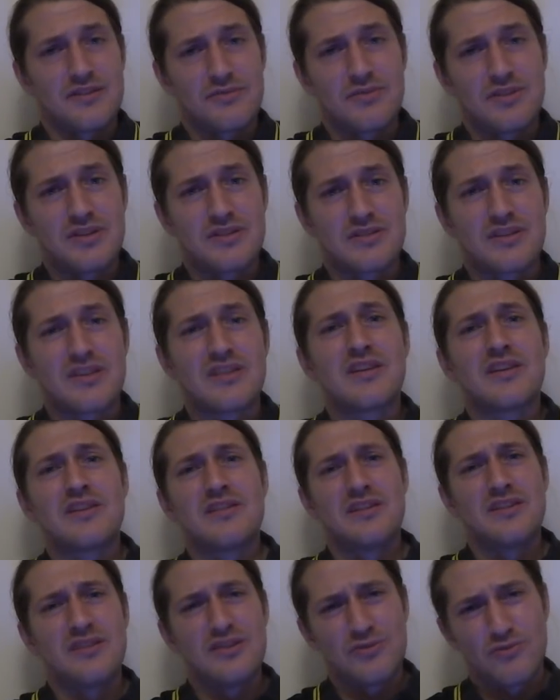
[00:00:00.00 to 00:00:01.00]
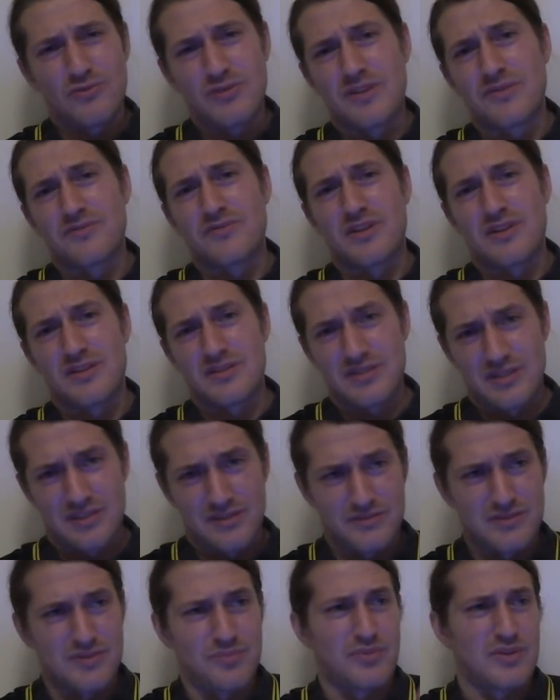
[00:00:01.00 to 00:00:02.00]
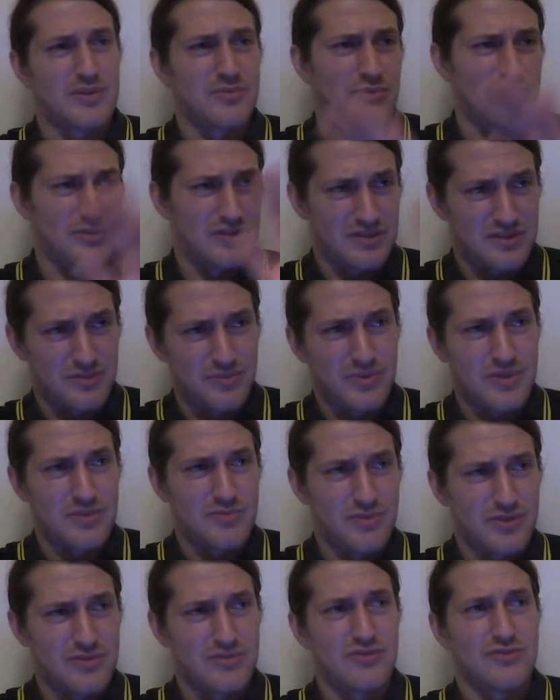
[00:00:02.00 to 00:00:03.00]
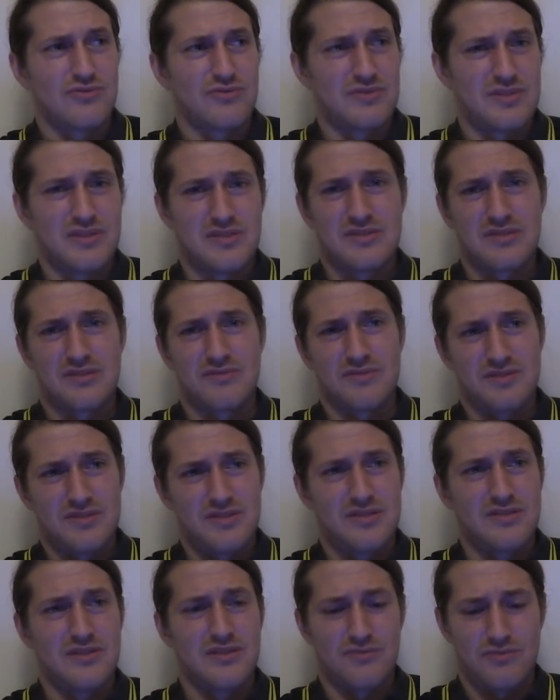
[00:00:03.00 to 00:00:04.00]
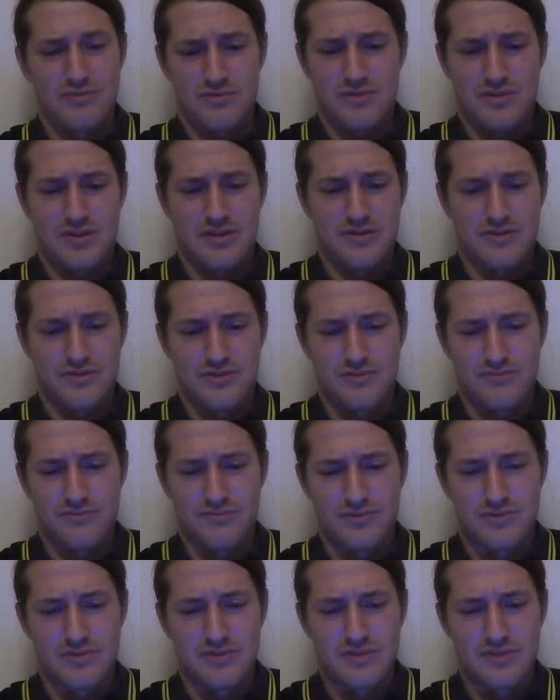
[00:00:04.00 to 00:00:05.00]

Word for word: никуда не сказать. Это не только в 30 лет все понимают, это понимают еще детского сада, а то и раньше. Вот,